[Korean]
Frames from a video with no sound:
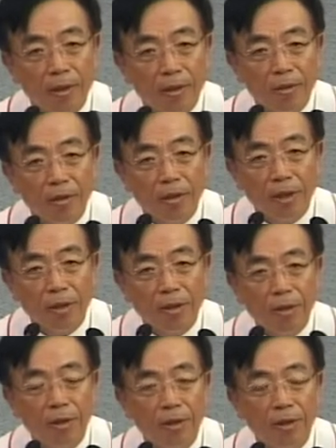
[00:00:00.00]

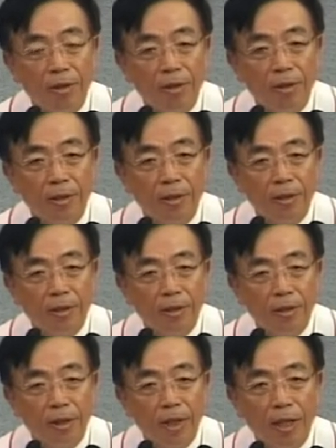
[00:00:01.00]
주님께서
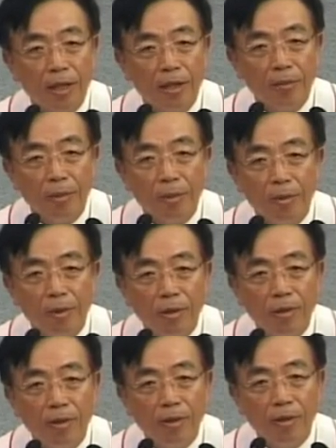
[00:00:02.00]
당하신
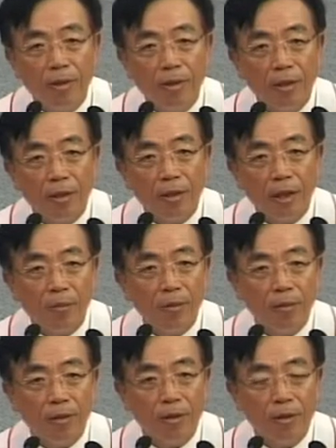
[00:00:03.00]
모든
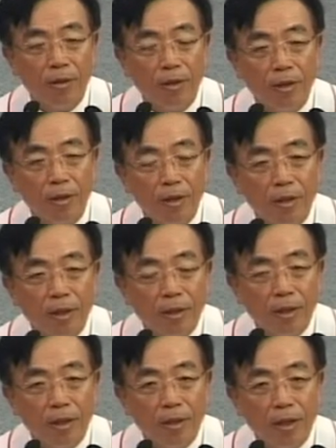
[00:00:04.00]
아픔들은
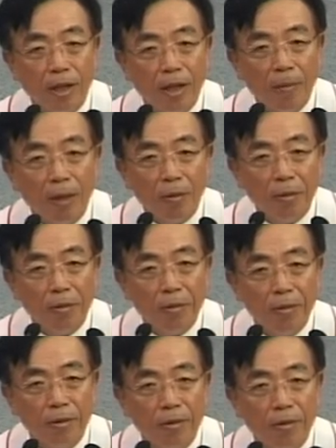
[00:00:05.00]
다
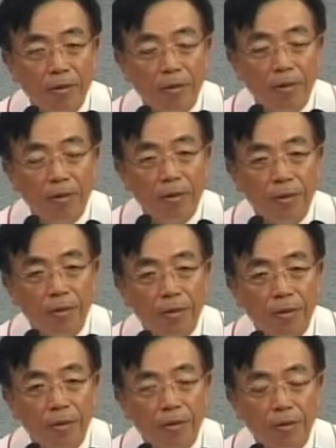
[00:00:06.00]
바로
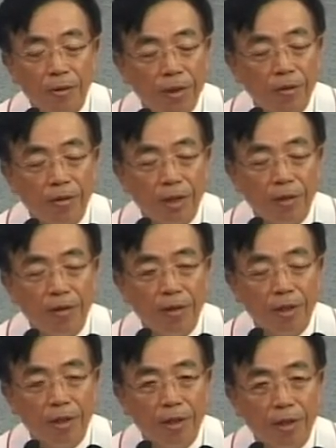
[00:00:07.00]
우리를 위한
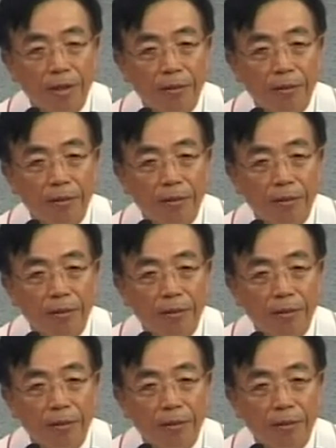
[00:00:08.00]
것이다.